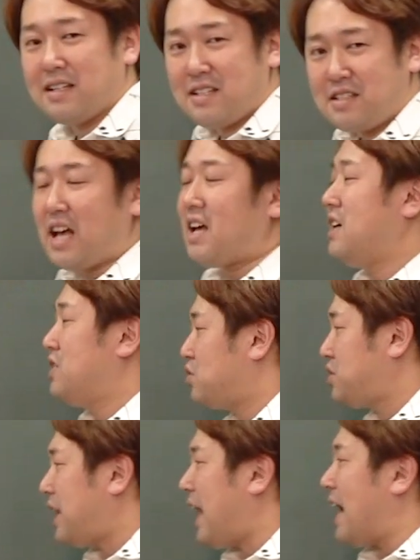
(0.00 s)
さあ、そ
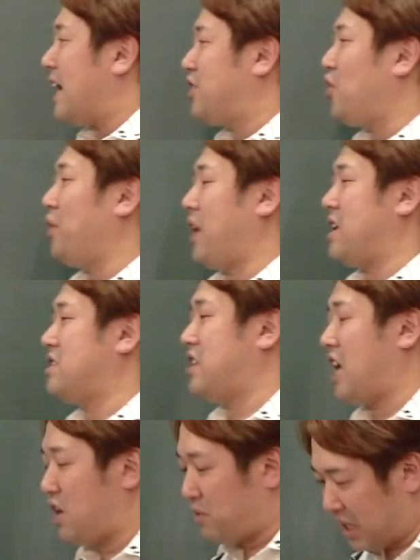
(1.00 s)
したら、両辺
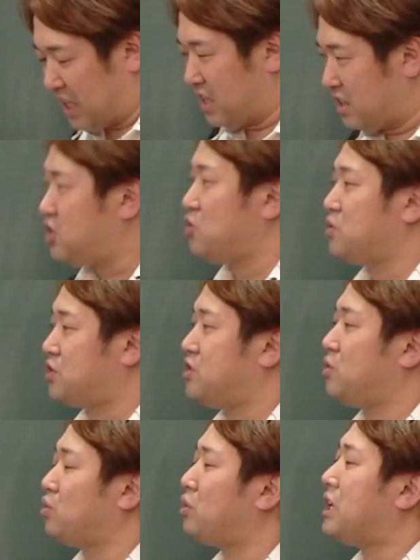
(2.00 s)
正よりに乗す
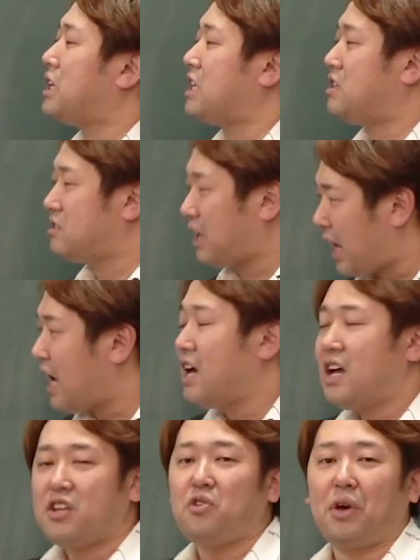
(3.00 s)
ることができるから、
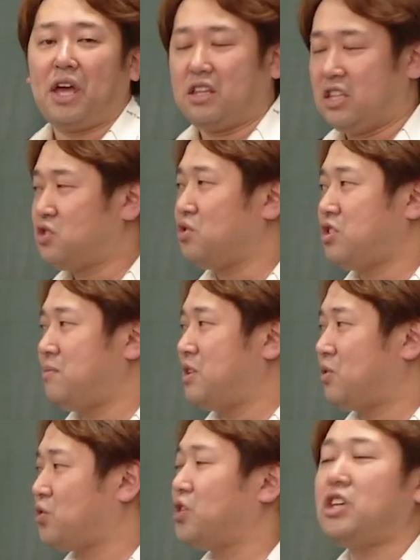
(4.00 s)
両辺に乗してみ
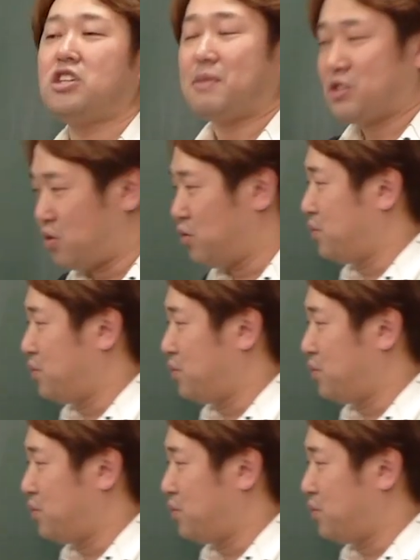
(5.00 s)
ることにしましょ